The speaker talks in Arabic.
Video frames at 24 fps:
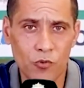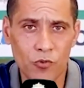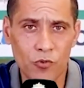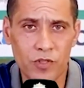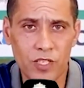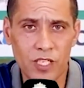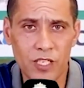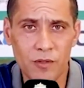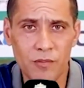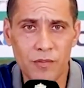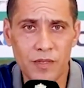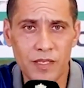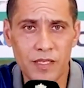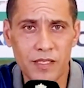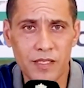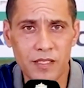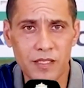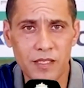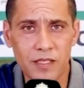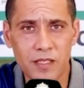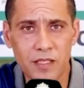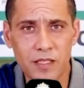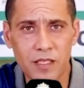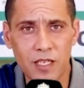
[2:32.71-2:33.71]
ودائما
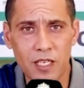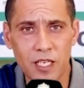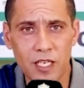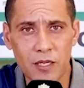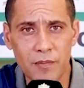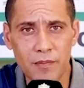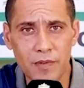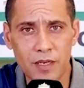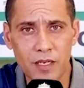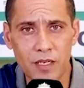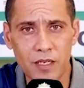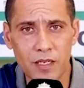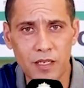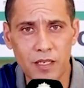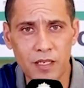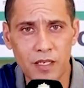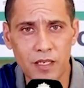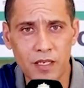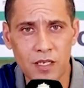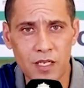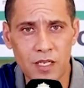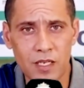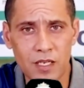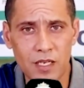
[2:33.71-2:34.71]
كتتكلم
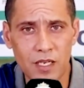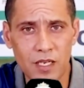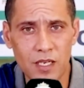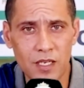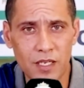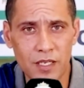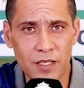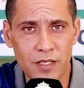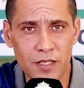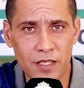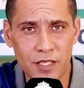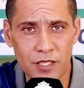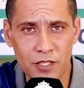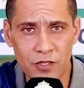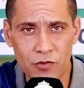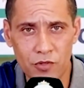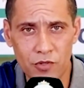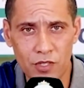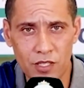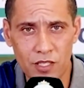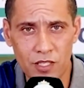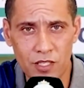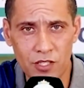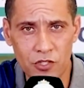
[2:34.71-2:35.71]
على على أن
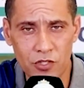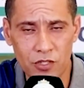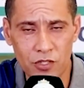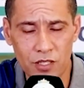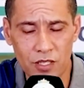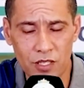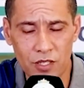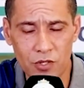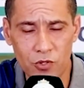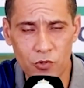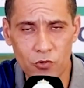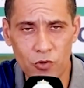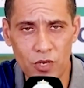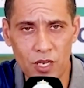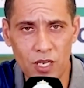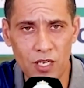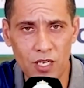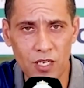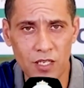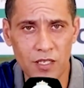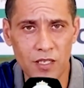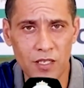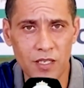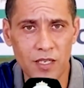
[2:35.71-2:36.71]
هناك أشياء
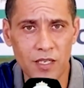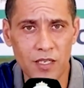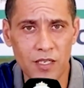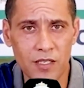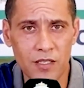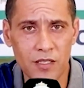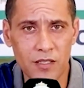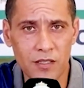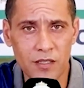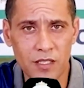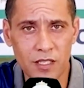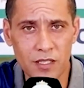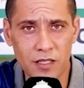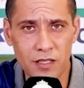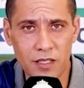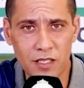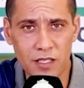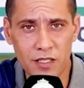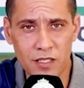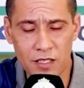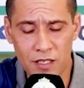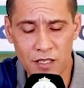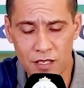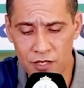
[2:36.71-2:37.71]
تحاك ضد
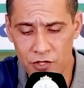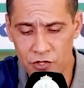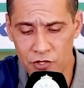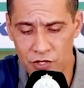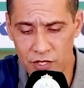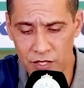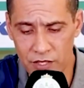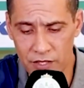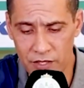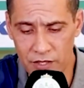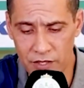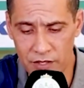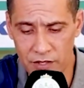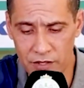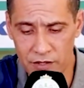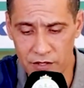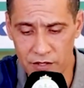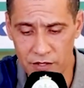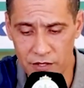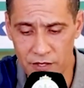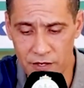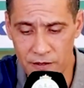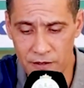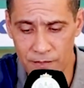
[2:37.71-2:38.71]
نادي الرجاء
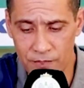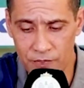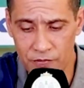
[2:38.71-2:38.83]
الرياضي